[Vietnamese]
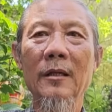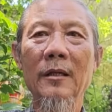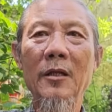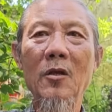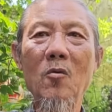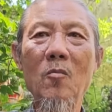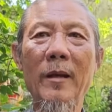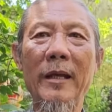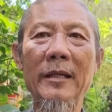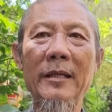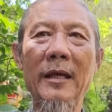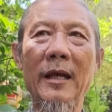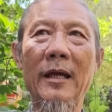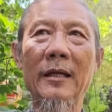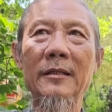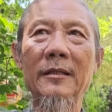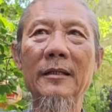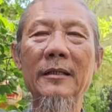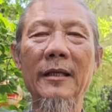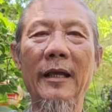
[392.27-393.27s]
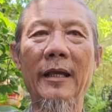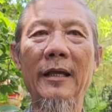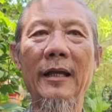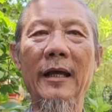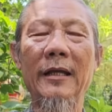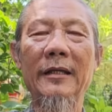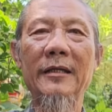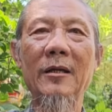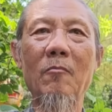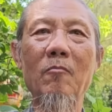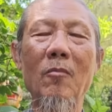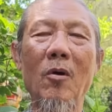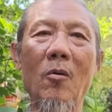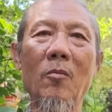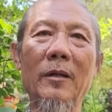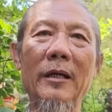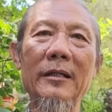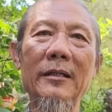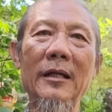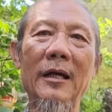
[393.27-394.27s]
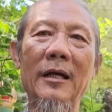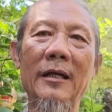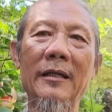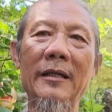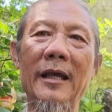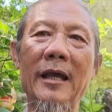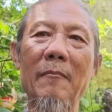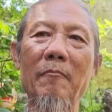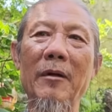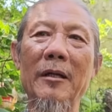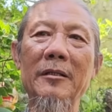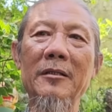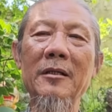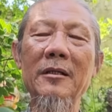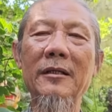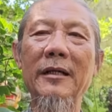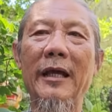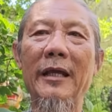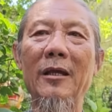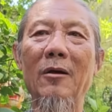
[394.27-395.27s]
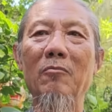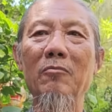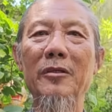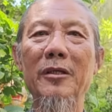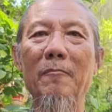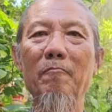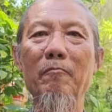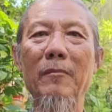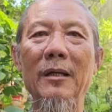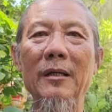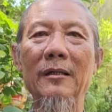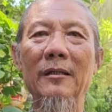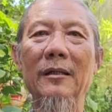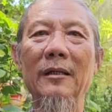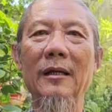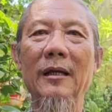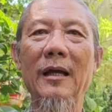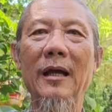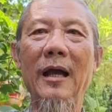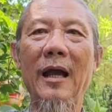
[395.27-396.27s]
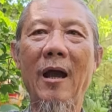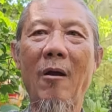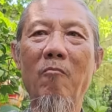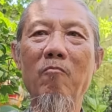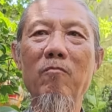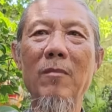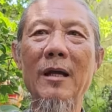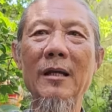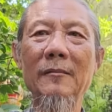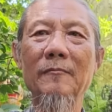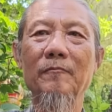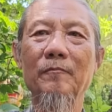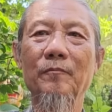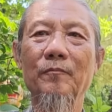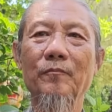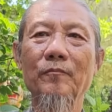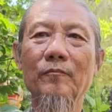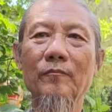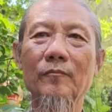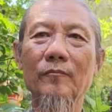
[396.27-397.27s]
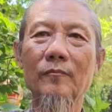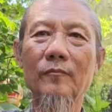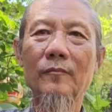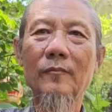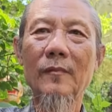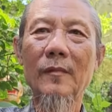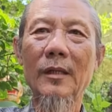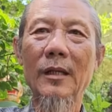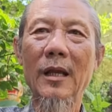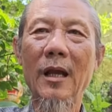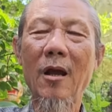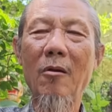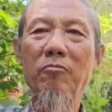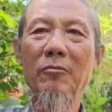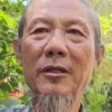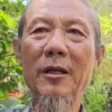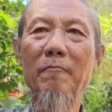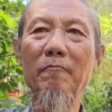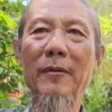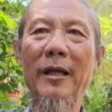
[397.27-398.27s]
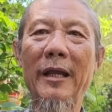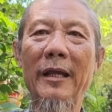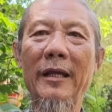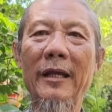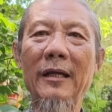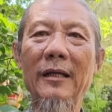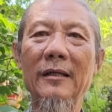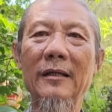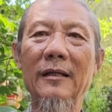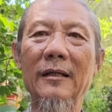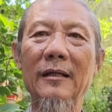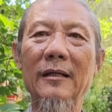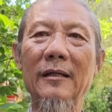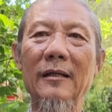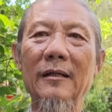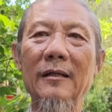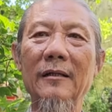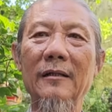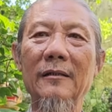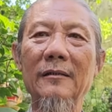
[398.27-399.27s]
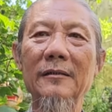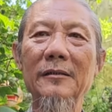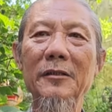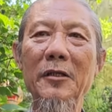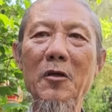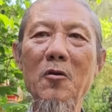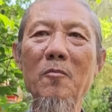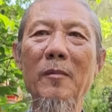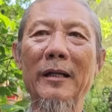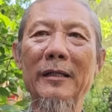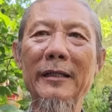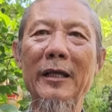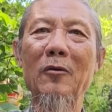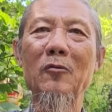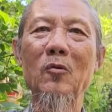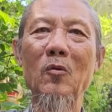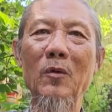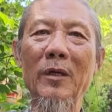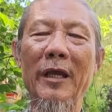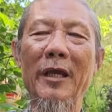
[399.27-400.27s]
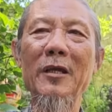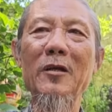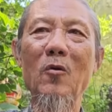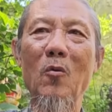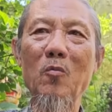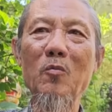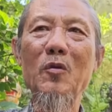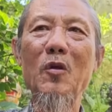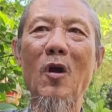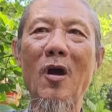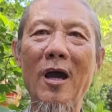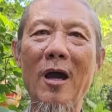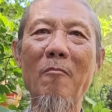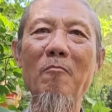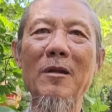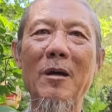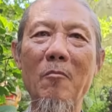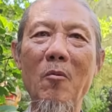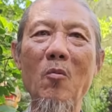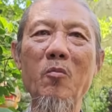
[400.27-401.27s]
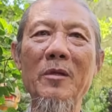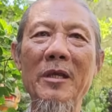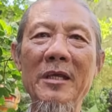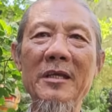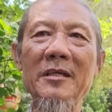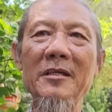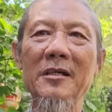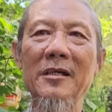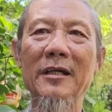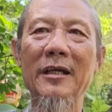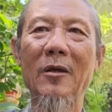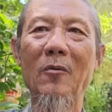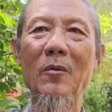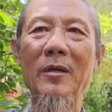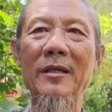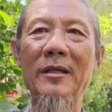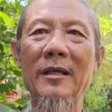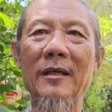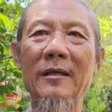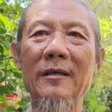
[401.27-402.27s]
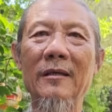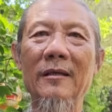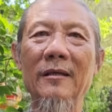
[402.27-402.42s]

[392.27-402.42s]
Nếu bây giờ như vậy là trong một cái thời gian mà trước đây ông Trump á, ông Trump này đó, nếu mà theo tôi nghĩ cũng cho ổng là một vị vương nha quý vị.